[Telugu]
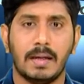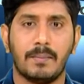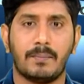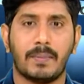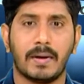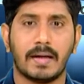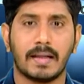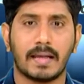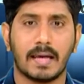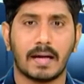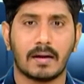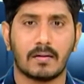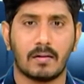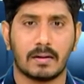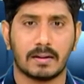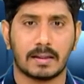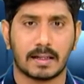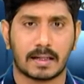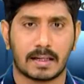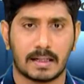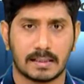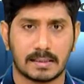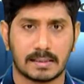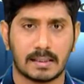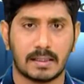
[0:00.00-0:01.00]
ఇప్పటికే
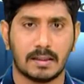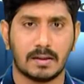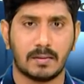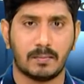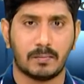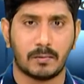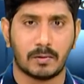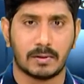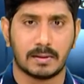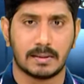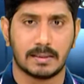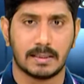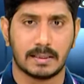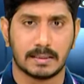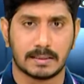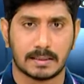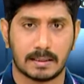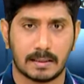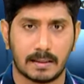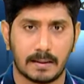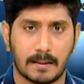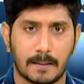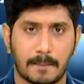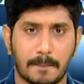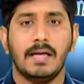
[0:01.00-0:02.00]
కొంత కసరత్తు పూర్తి
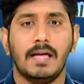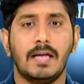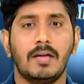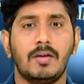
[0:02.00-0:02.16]
చేసింది